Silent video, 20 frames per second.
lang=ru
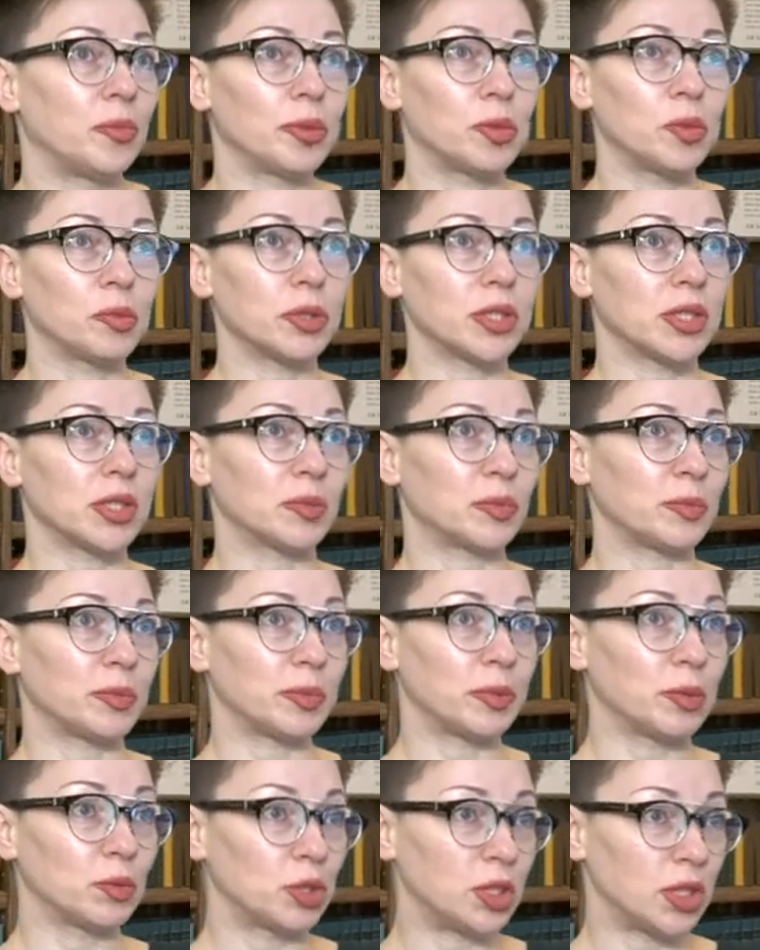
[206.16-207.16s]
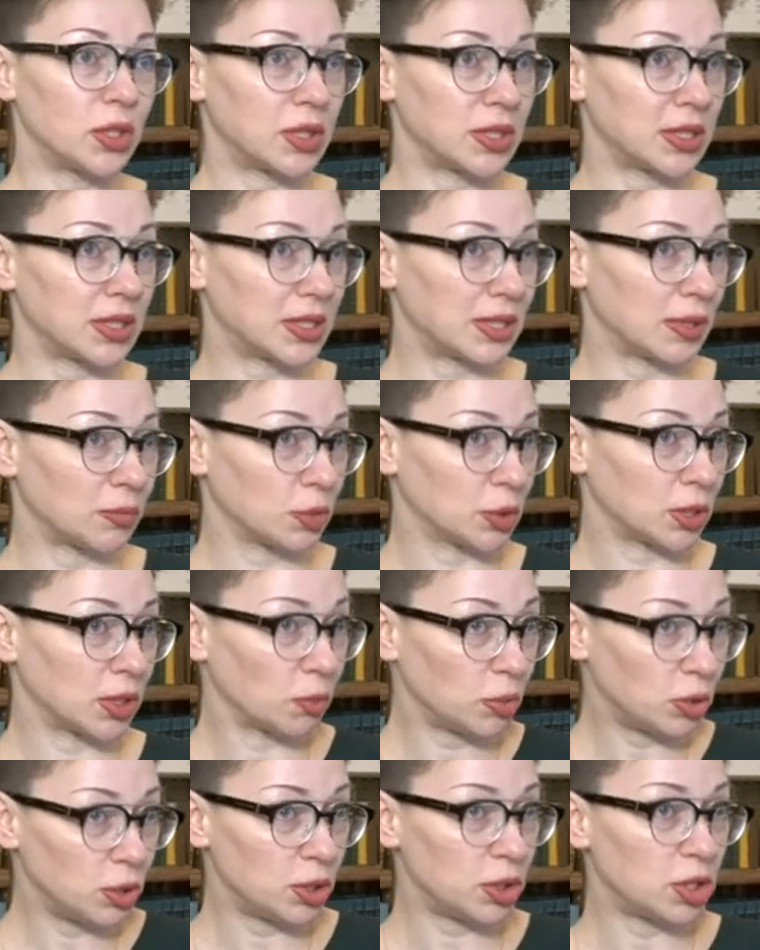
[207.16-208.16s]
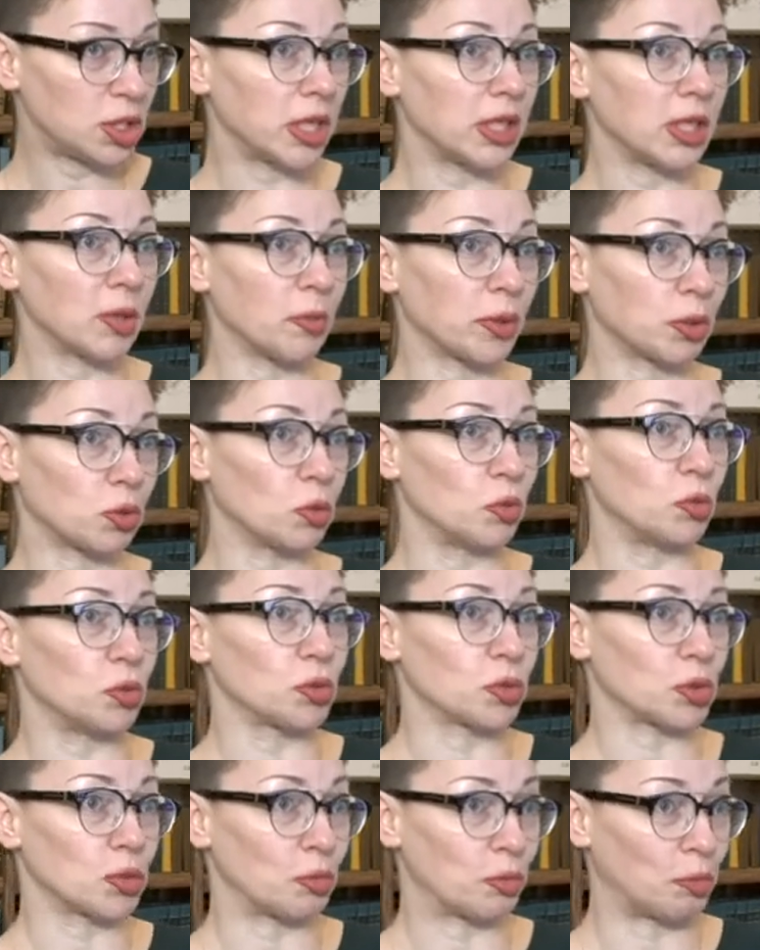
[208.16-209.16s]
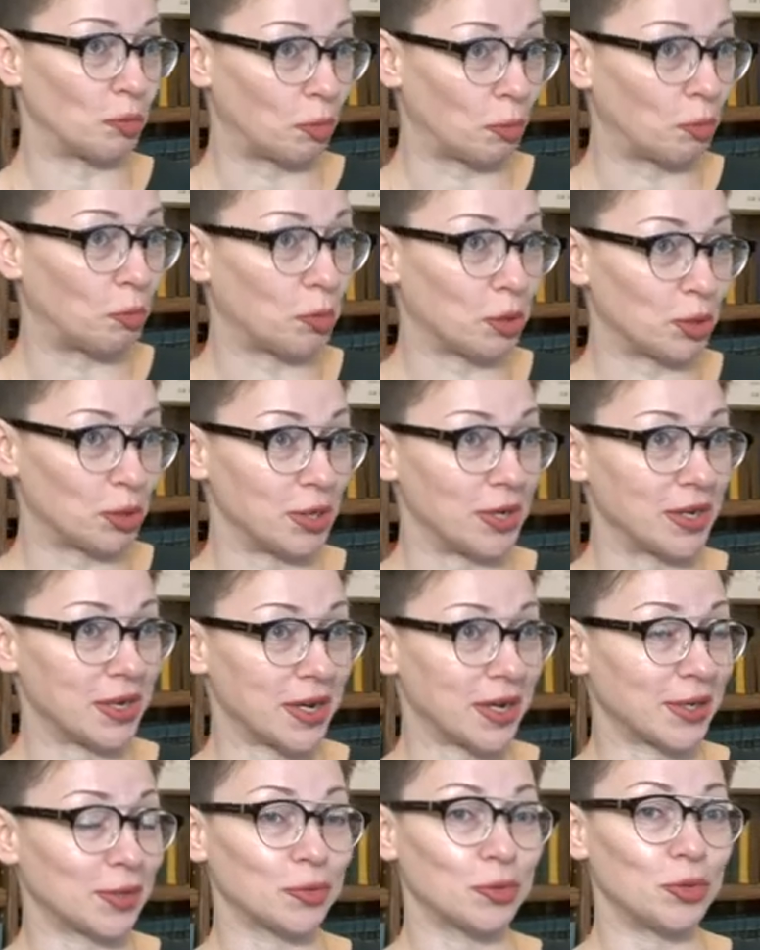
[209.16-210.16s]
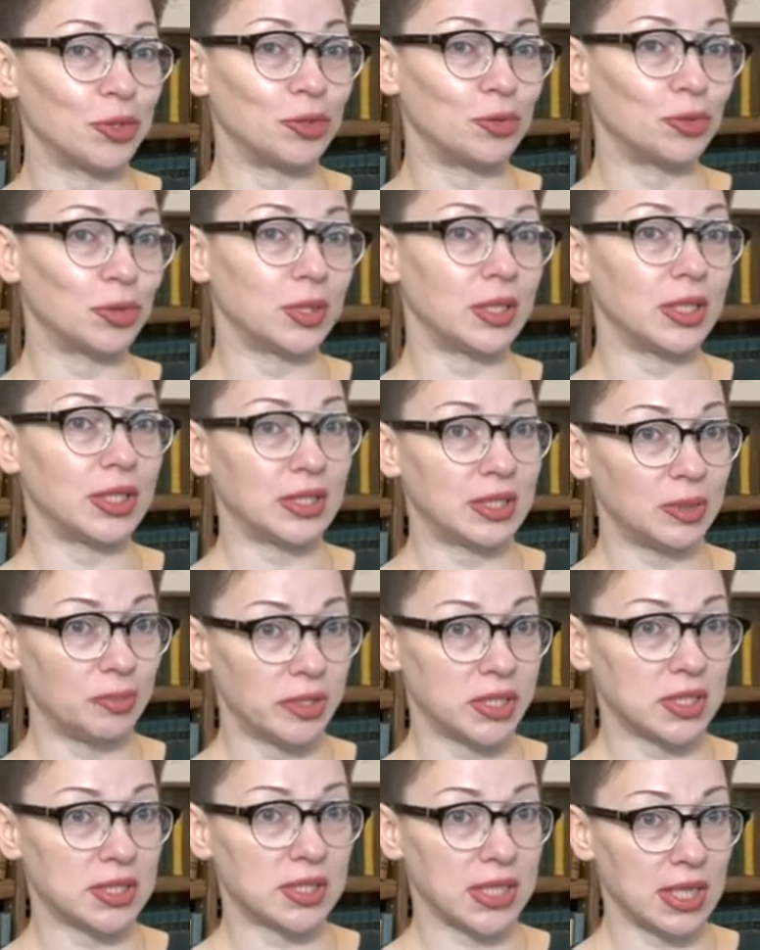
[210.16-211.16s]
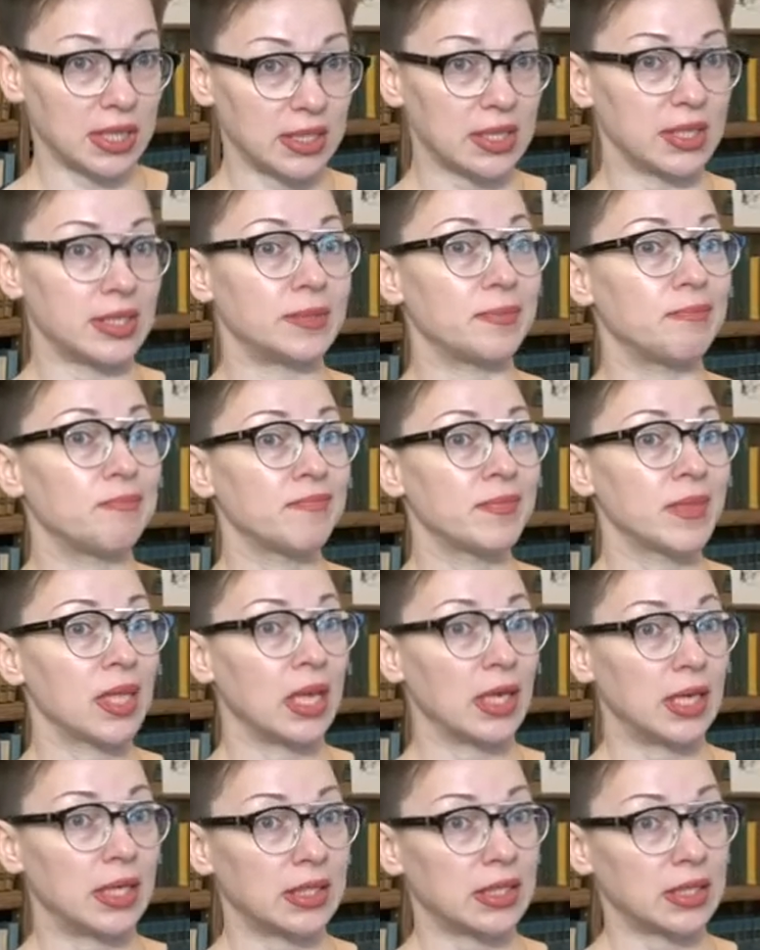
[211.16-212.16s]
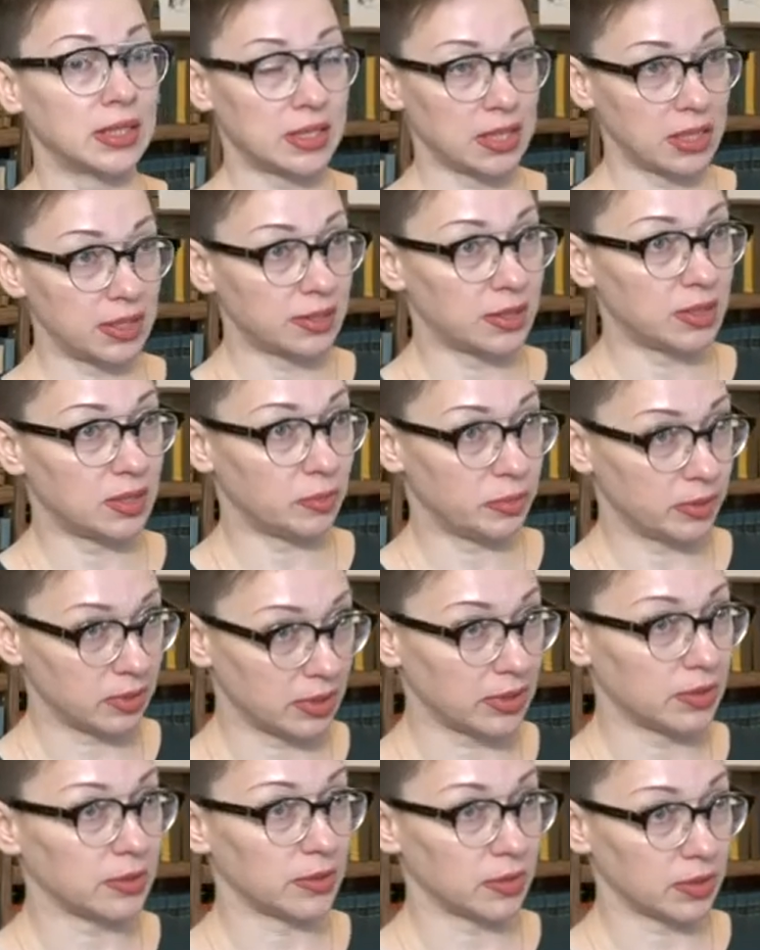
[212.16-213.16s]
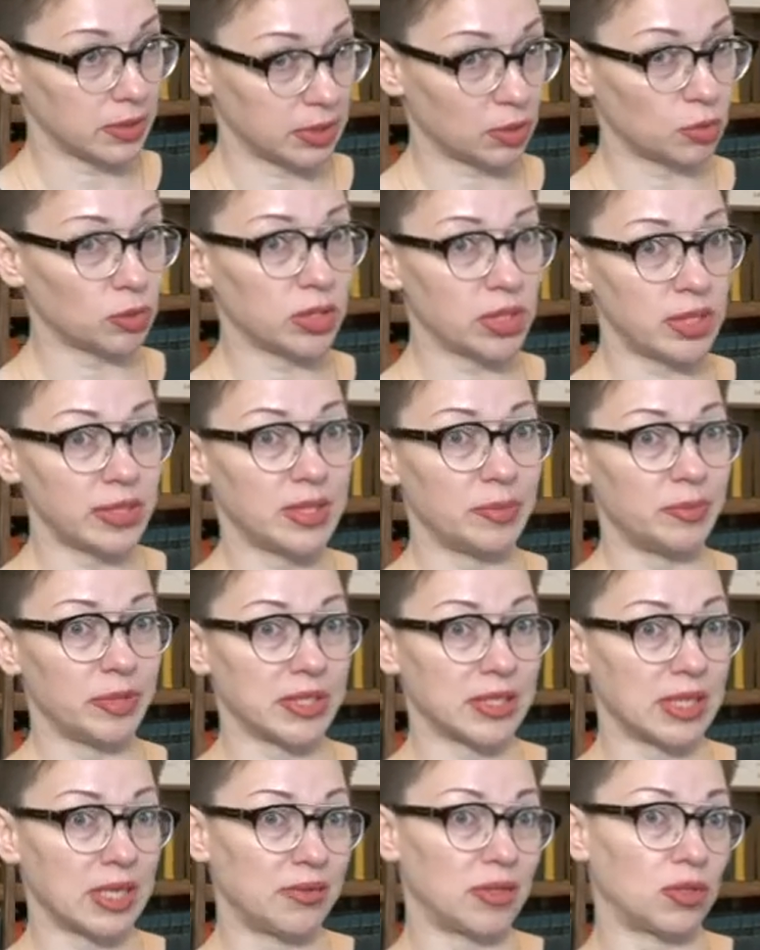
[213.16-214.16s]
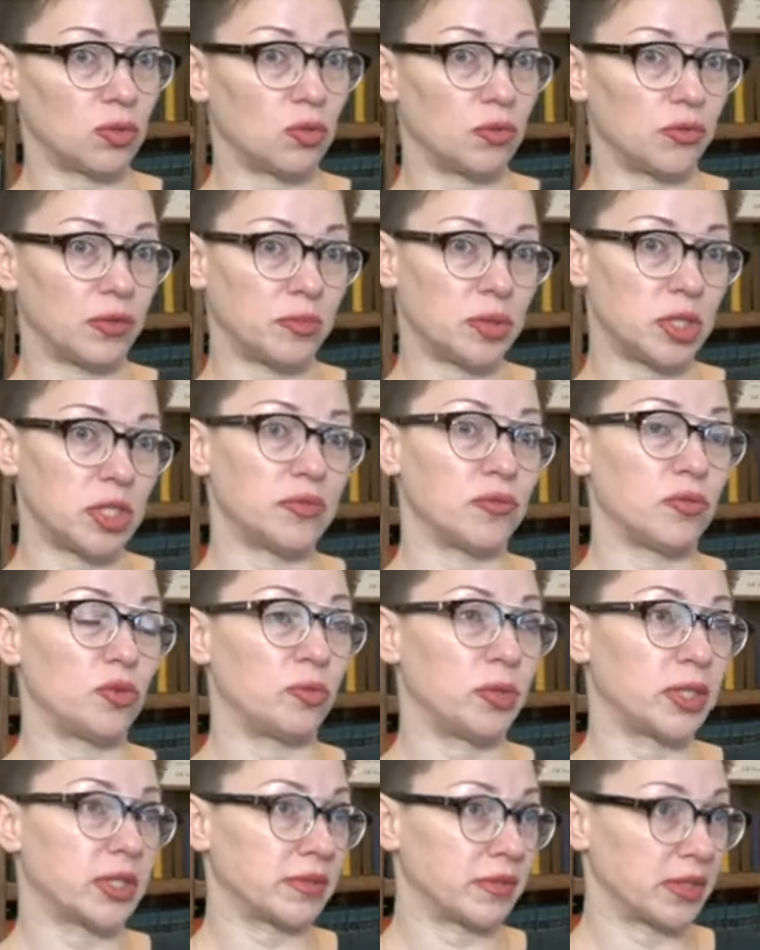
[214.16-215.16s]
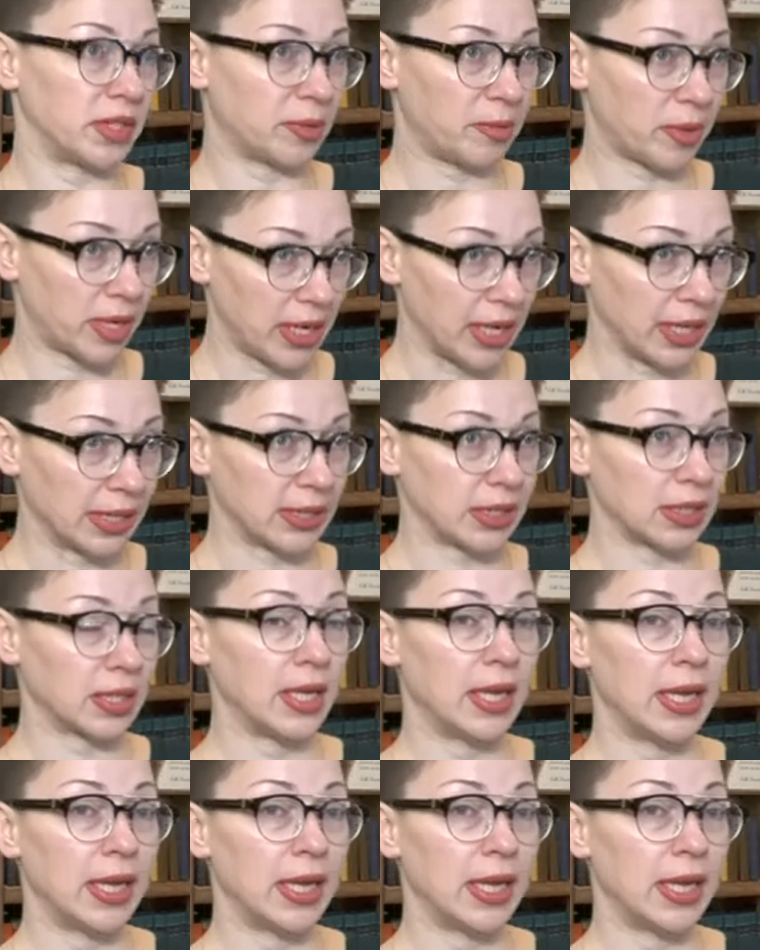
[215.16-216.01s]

при том это получалось само собой нечаянно, потом мы уже поняли, как оно идет, и теперь стали этой цель себе, э, эту цель себе ставить, ну, вообще в любых своих проектах.